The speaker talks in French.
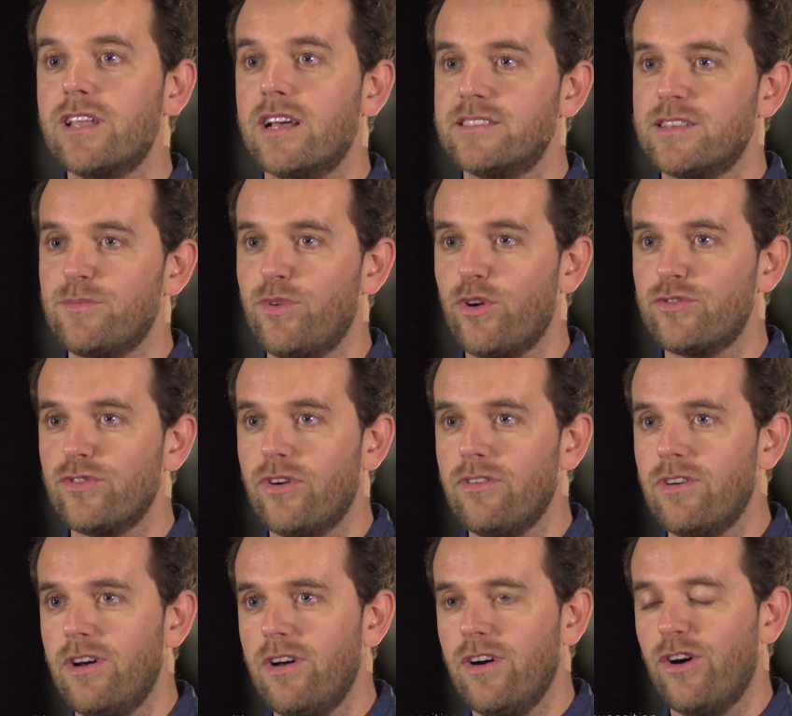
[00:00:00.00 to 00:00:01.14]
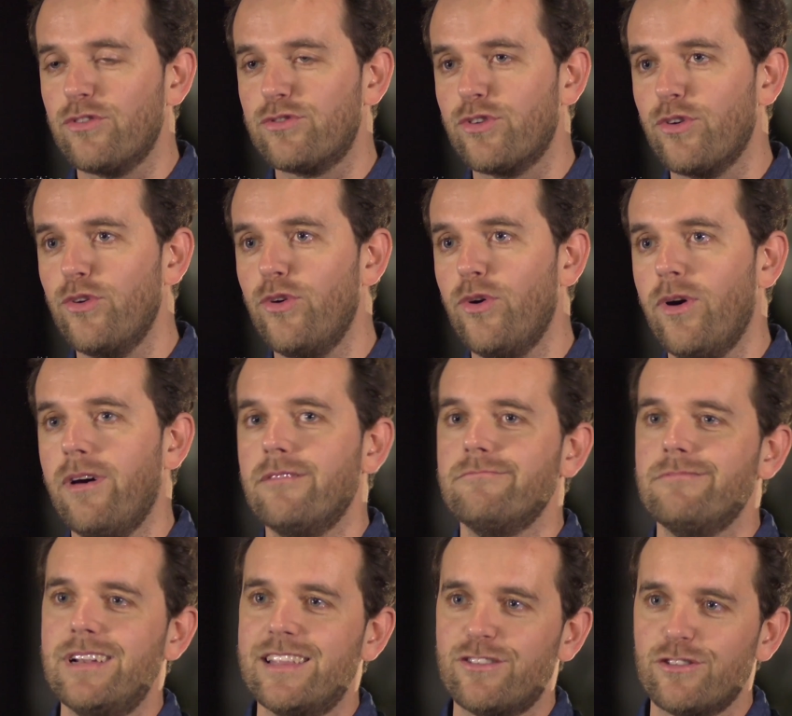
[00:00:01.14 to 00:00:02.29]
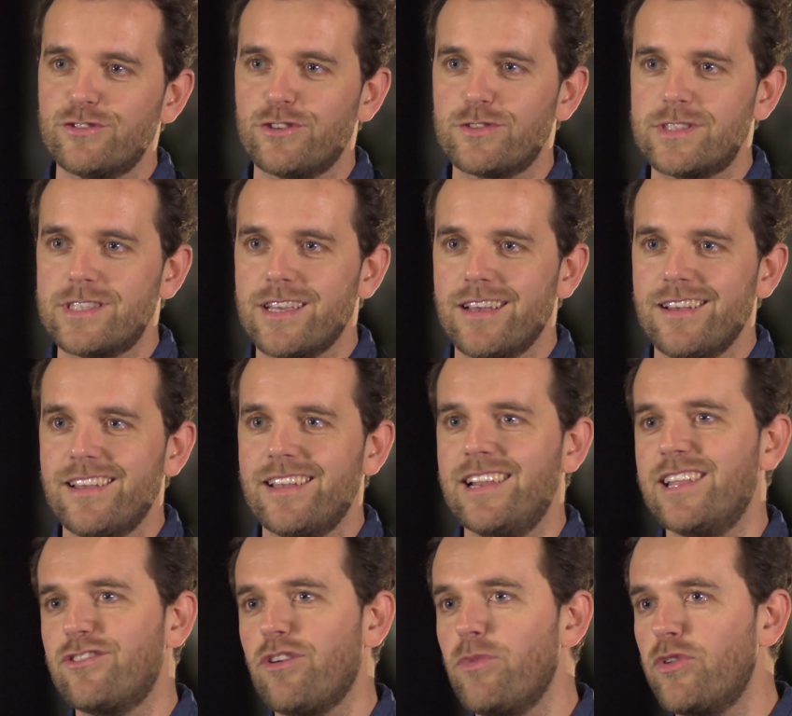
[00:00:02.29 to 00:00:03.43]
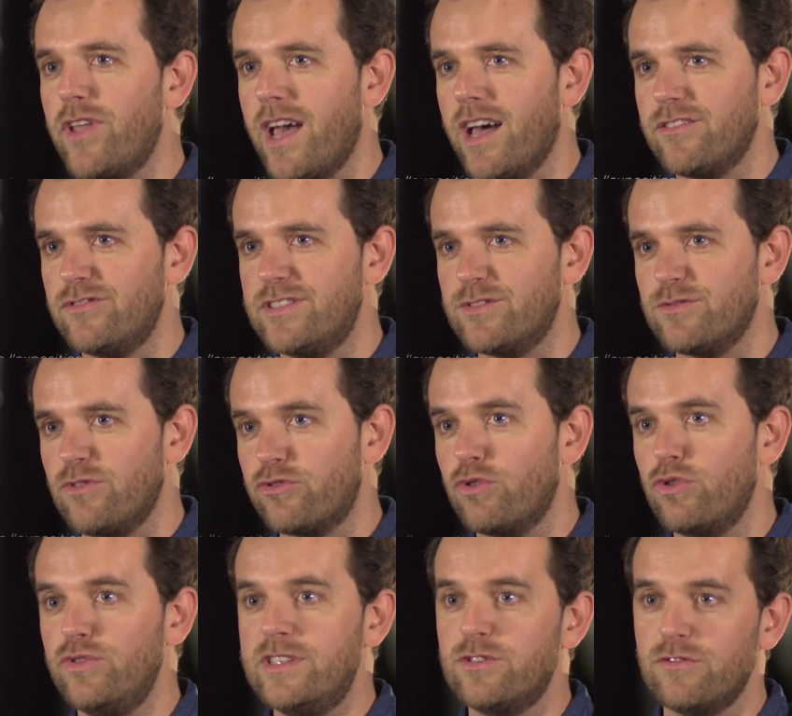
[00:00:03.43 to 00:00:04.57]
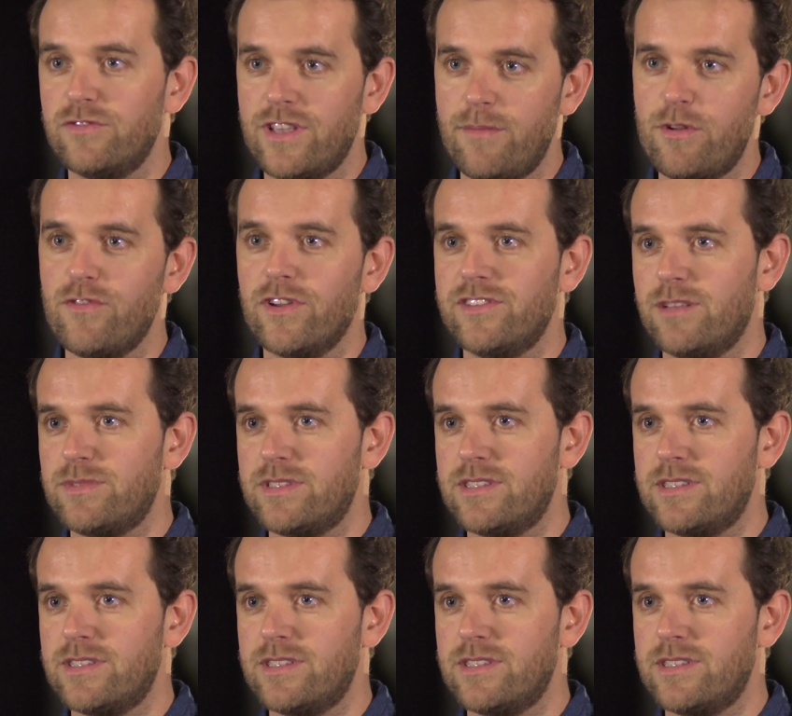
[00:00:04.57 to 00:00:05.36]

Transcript: très important entre les temps anciens et les temps modernes, disons, entre le 19e et le 20e